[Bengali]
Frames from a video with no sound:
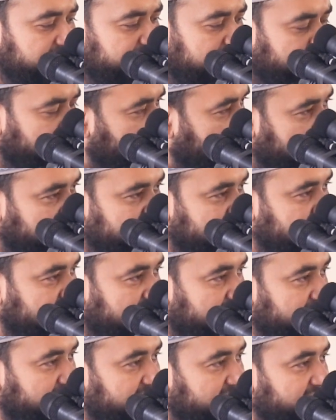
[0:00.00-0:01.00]
যেমন আমি
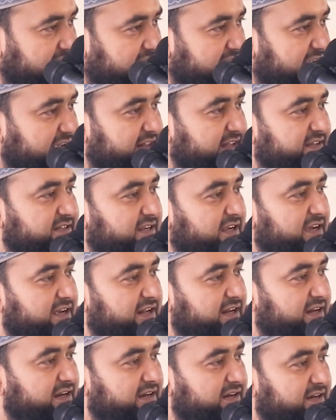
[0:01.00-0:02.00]
চাই
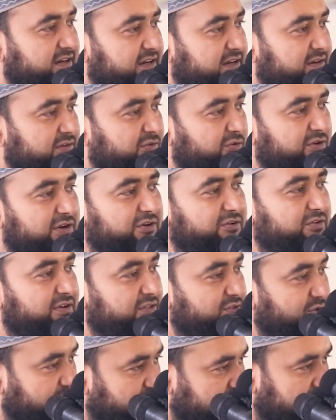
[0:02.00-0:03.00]
এদেশের কোটি
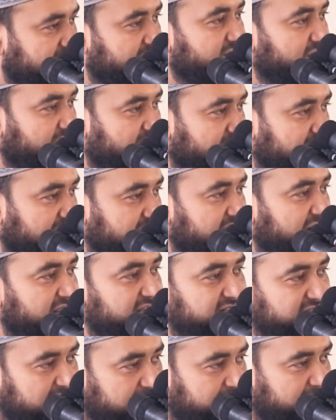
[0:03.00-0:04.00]
কোটি তৌহিদি জনতা যারা
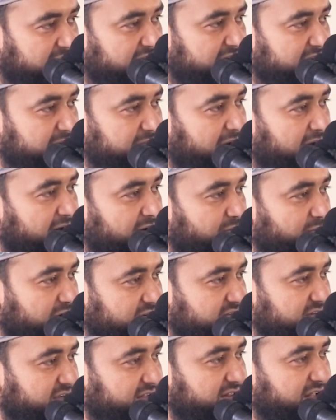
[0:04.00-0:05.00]
ইসলাম মানে
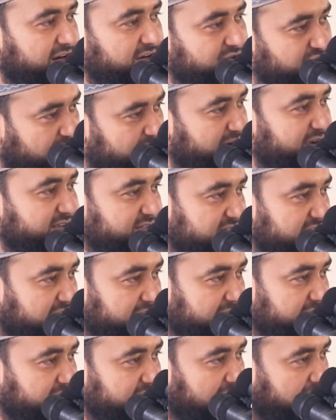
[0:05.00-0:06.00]
ভালোবাসে তারা সবাই
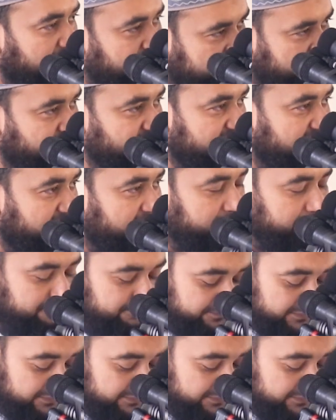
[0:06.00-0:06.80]
চায় আমরাও চাই